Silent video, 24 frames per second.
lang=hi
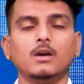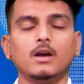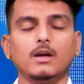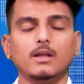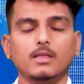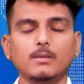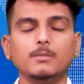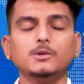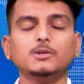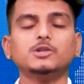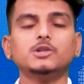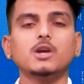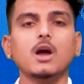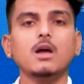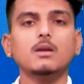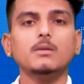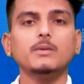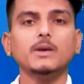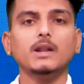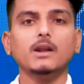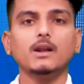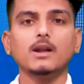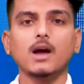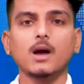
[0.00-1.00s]
नमस्कार
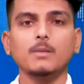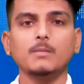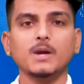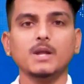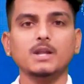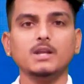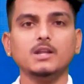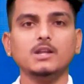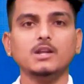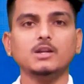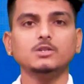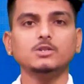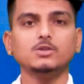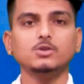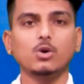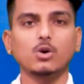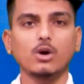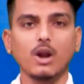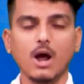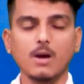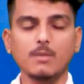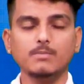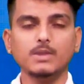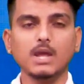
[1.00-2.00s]
मेरा नाम है नीरज
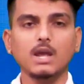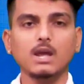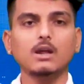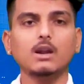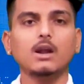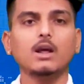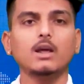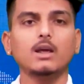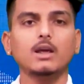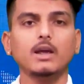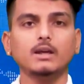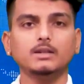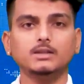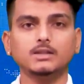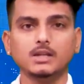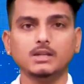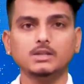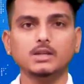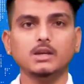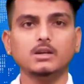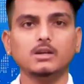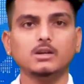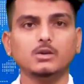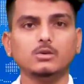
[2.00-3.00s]
और आप देख रहे हैं जे
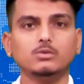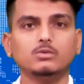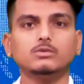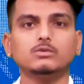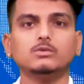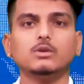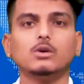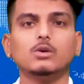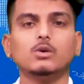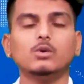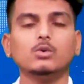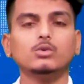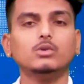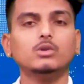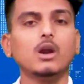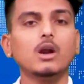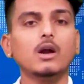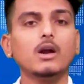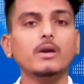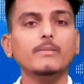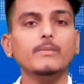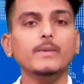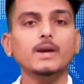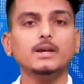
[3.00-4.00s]
जे न्यूज़
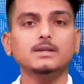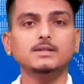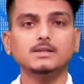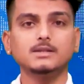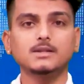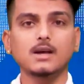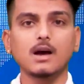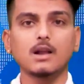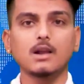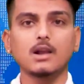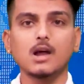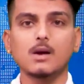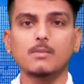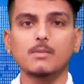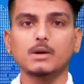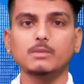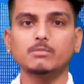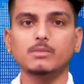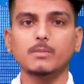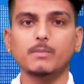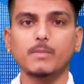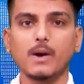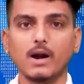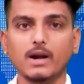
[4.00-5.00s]
उत्तराखंड में इस साल आम
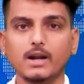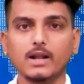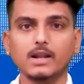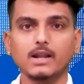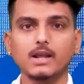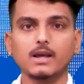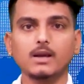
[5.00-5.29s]
आदमी पार्टी ने